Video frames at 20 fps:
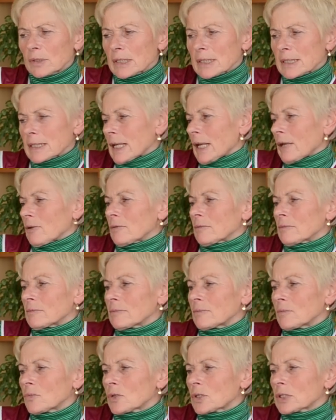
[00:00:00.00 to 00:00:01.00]
не знаю,
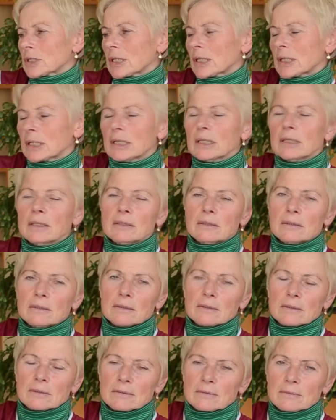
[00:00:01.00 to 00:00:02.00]
может они
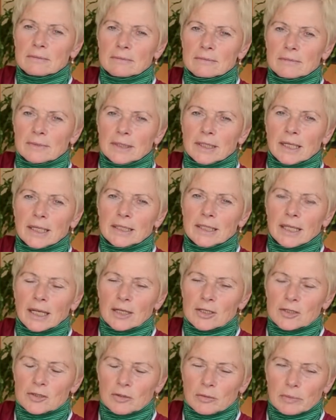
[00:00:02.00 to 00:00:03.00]
э, не
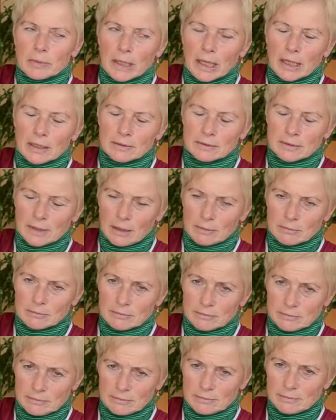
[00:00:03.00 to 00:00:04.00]
хотели, чтобы я
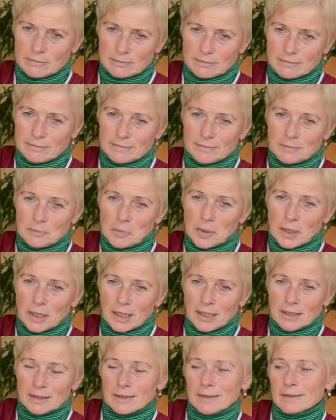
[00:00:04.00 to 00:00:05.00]
там
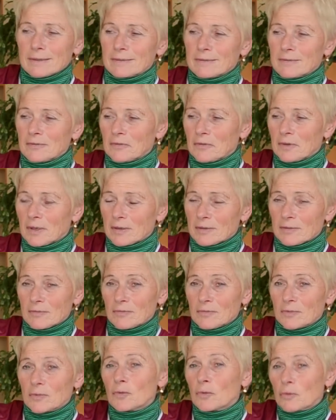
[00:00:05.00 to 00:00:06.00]
бегала э,
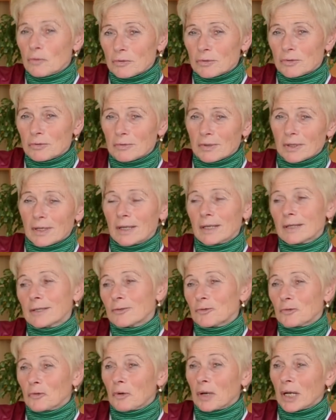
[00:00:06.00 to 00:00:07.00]
в кухню или
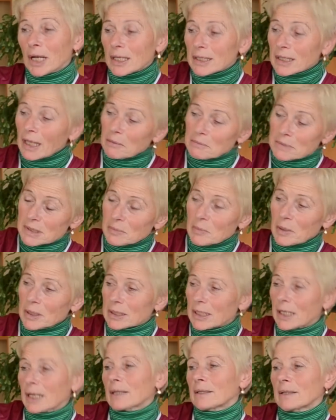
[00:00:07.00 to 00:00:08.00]
в туалет там
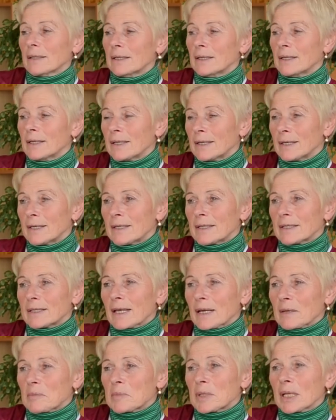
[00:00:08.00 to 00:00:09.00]
смотрел.
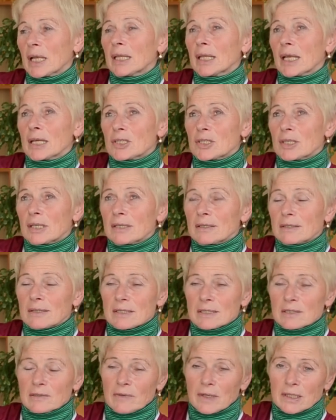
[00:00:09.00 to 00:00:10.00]
Так меня начали
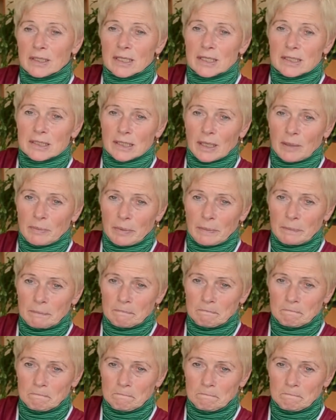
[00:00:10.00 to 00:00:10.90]
называть гестапом.